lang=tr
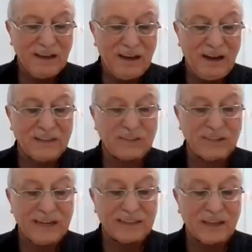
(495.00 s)

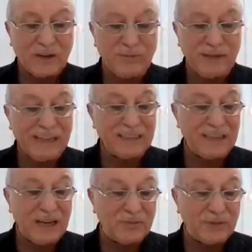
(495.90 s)
Haşa tabiat
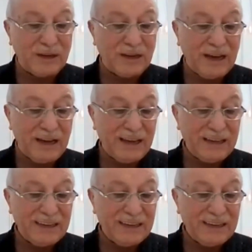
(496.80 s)
namıyla